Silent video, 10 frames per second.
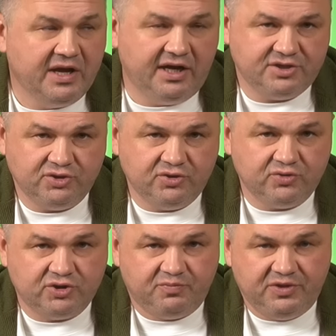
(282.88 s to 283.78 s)
Отсюда
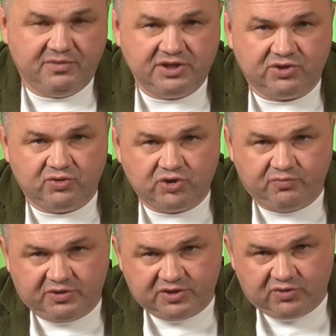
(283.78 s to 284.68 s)
нужно понимать одну
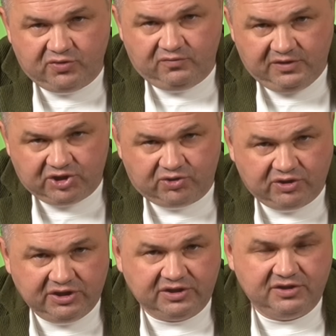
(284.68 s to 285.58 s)
очень простую вещь, что
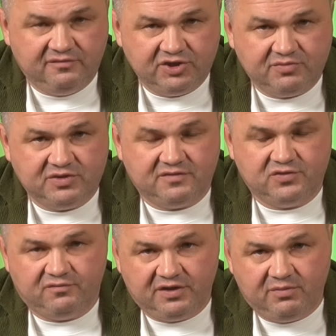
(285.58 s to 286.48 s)
рынок недвижимости
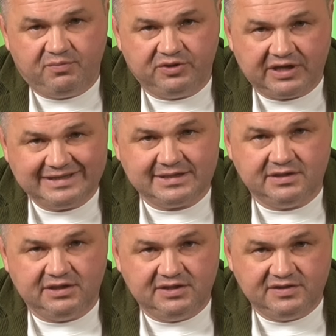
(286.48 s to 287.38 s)
все время пытается
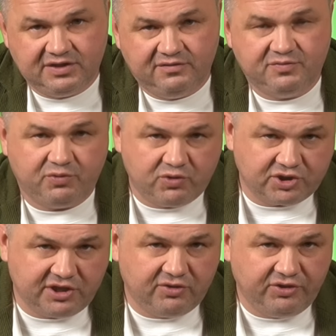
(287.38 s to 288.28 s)
анализировать
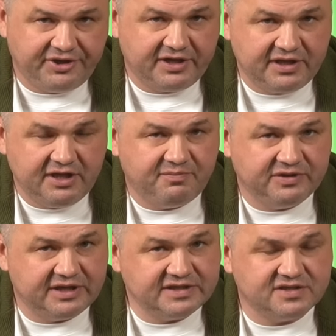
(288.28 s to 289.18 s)
прошлое, но никогда не
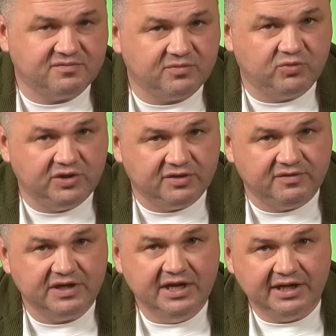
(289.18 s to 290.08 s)
пытается
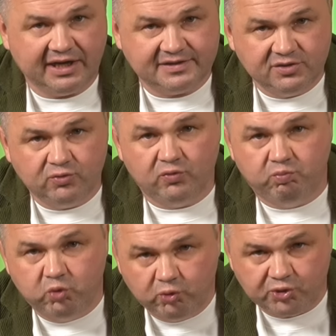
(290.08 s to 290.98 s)
сформулировать картинку
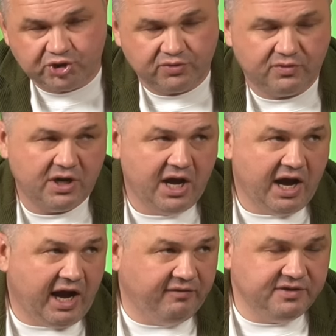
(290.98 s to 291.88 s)
будущего.
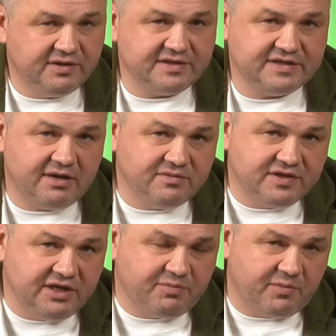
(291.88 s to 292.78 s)
А ведь на самом
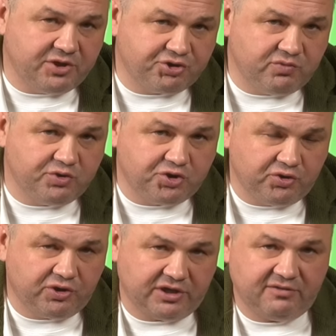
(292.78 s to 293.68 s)
деле, по большому
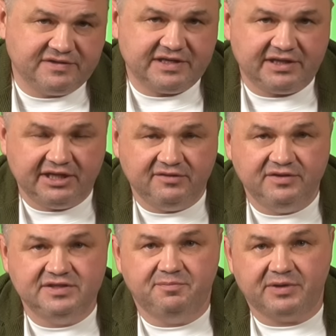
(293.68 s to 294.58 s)
счету, когда вы
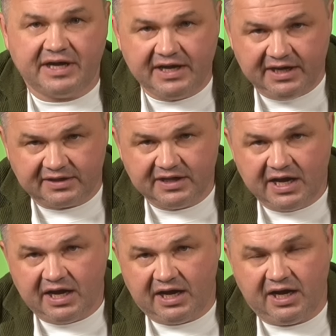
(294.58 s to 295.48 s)
закладываете проект
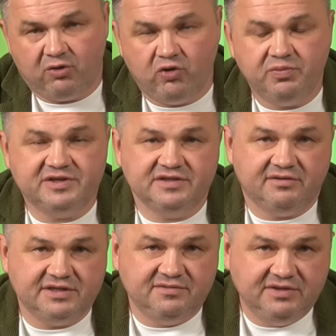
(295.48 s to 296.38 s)
а, комплексного
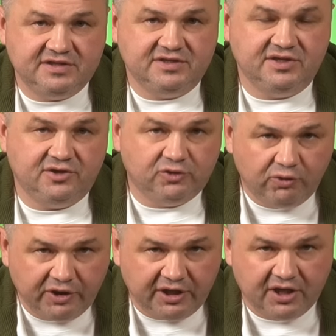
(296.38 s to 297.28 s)
развития
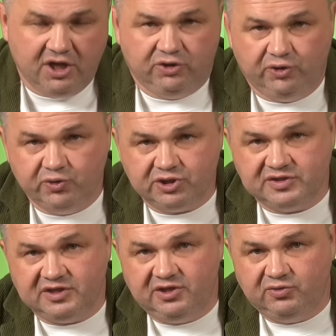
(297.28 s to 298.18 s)
территорий, то нужно
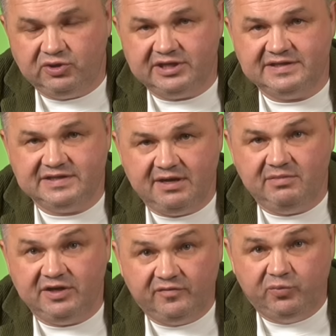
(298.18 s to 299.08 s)
заглянуть на 7
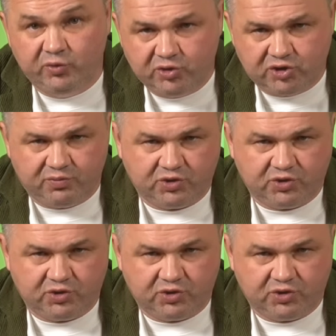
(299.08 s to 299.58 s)
лет в будущее.